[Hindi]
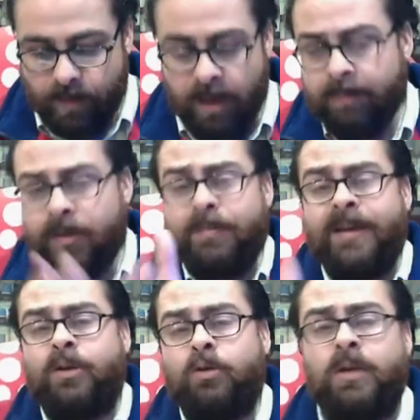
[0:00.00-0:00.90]
अब सब
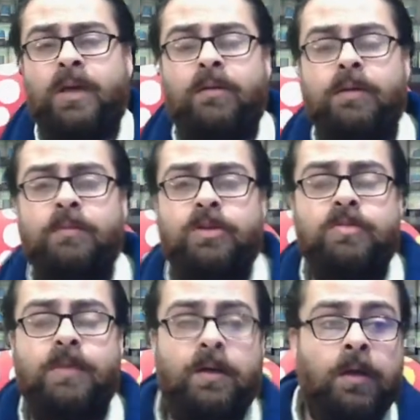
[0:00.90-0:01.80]
एक्यूट किया उसके बीच
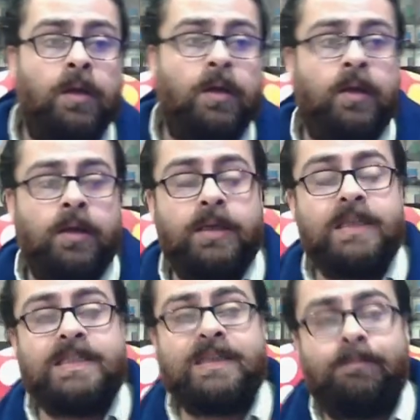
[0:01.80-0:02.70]
में कि
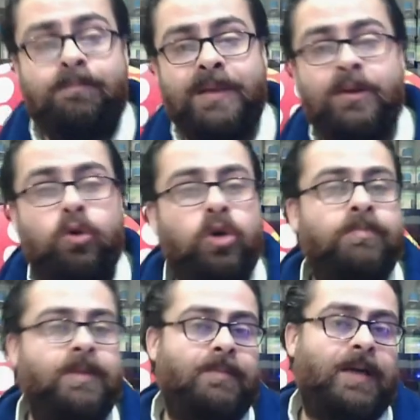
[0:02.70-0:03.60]
जब भी कोई
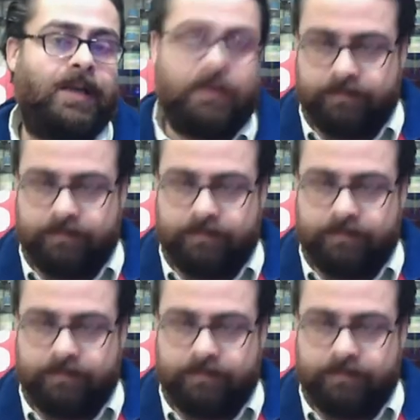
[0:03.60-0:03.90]
बीमारी